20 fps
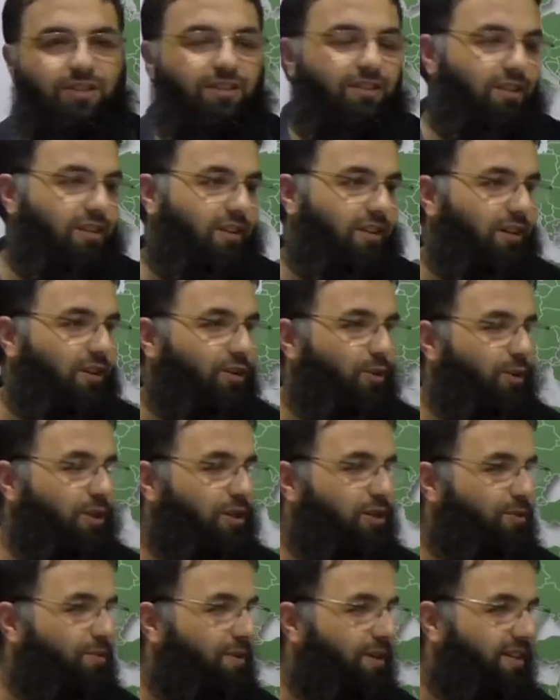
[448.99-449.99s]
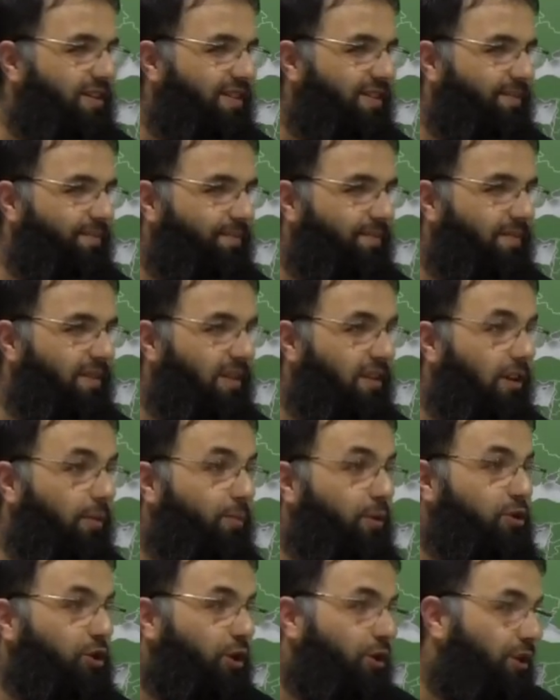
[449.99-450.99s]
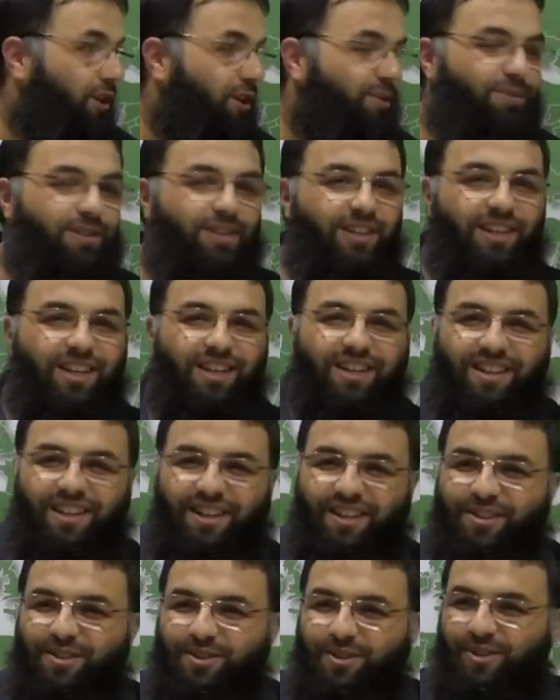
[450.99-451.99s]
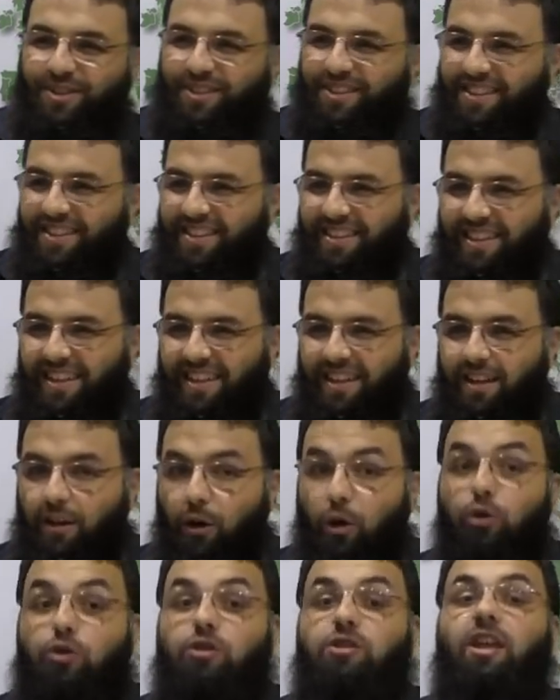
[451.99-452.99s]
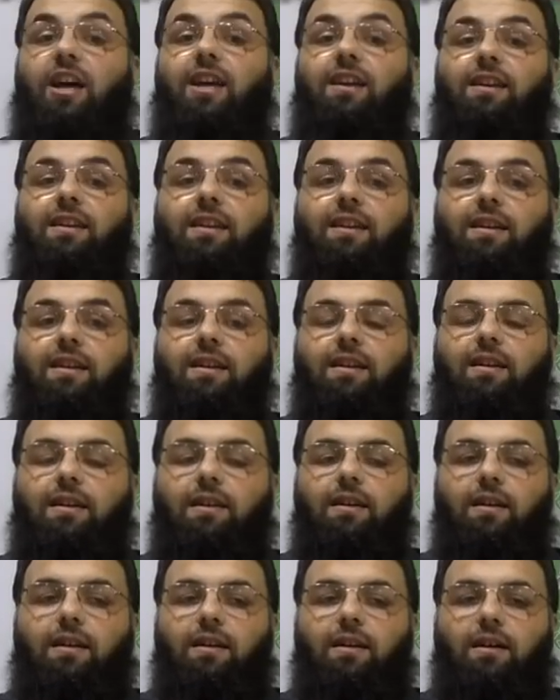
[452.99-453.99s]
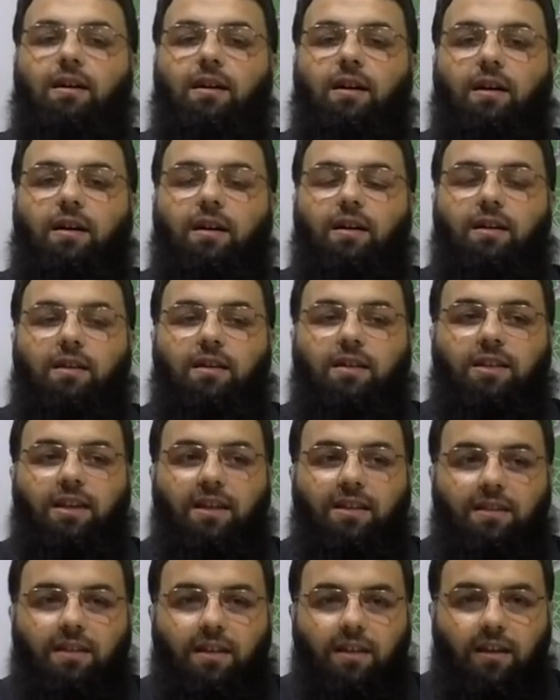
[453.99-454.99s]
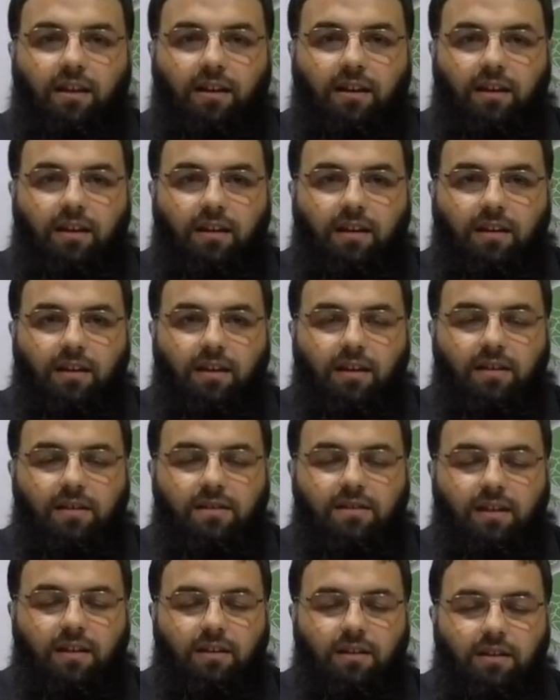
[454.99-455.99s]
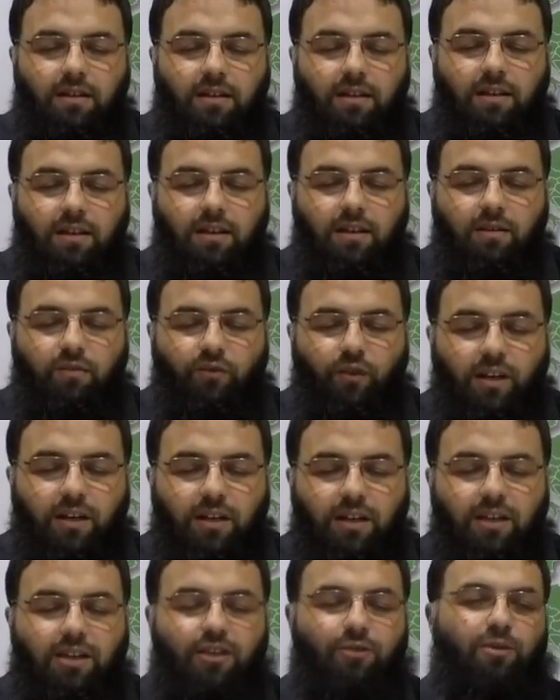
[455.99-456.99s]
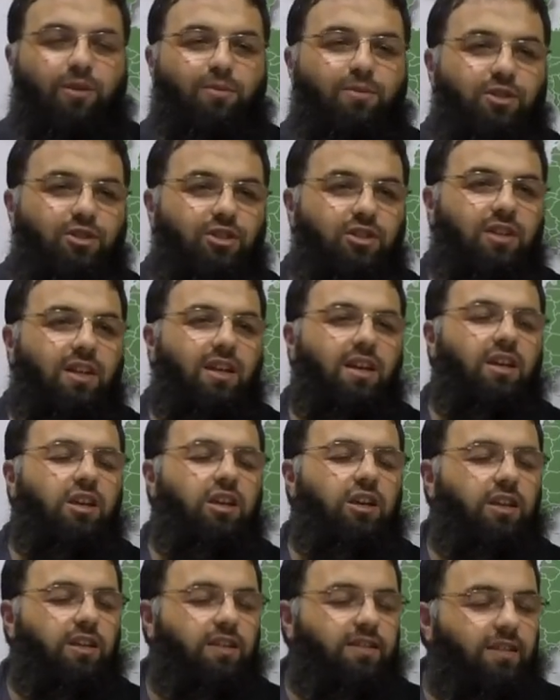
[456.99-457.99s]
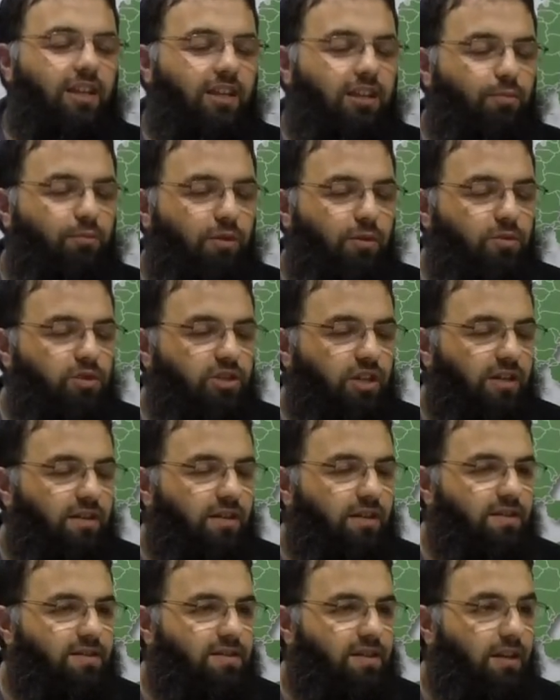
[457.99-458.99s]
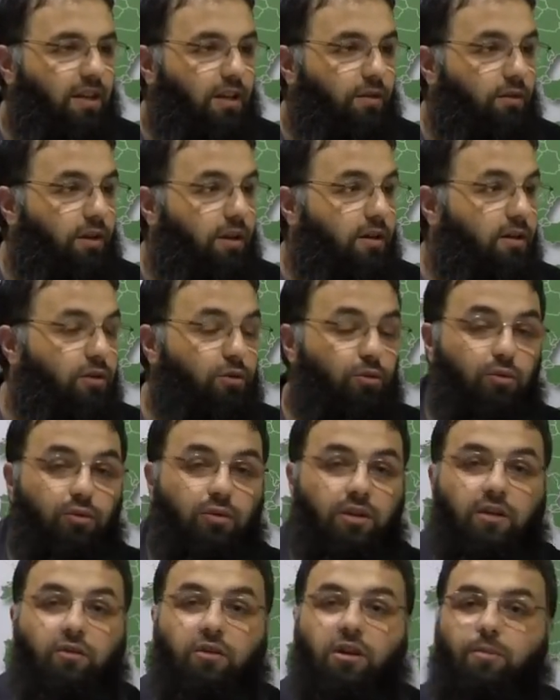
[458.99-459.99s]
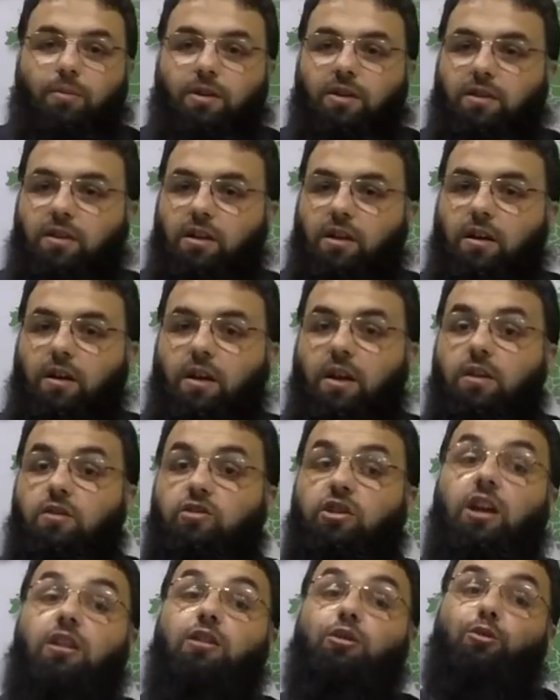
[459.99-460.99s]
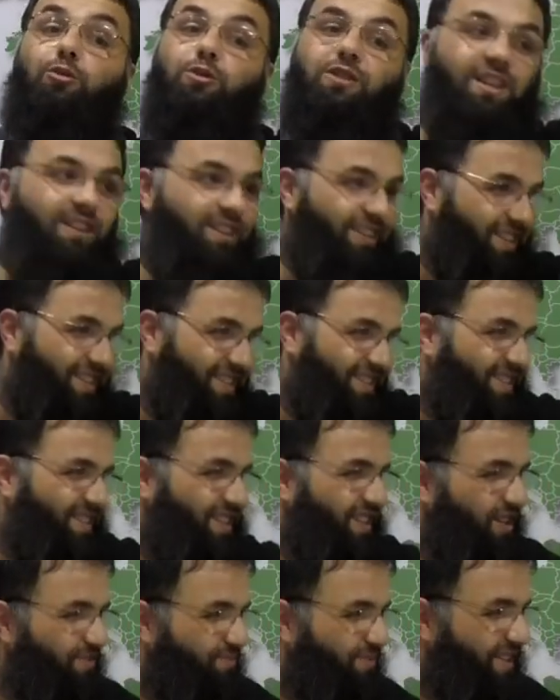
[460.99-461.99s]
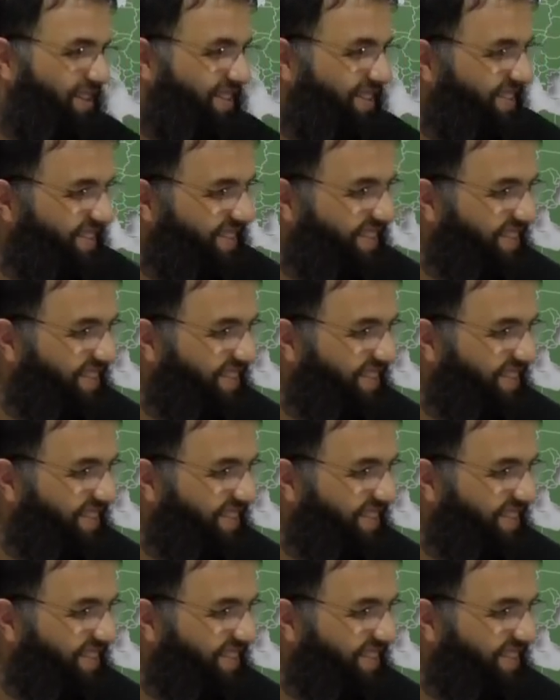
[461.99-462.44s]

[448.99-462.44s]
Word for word: Allahu Ekber. Yapacakları bir iyilikleri yoktu. O yüzden kendileri sanki fark etmemiş, hissetmemiş edasıyla evlerine doğru devam ettiler. Sen de olsan aynısını yapardın.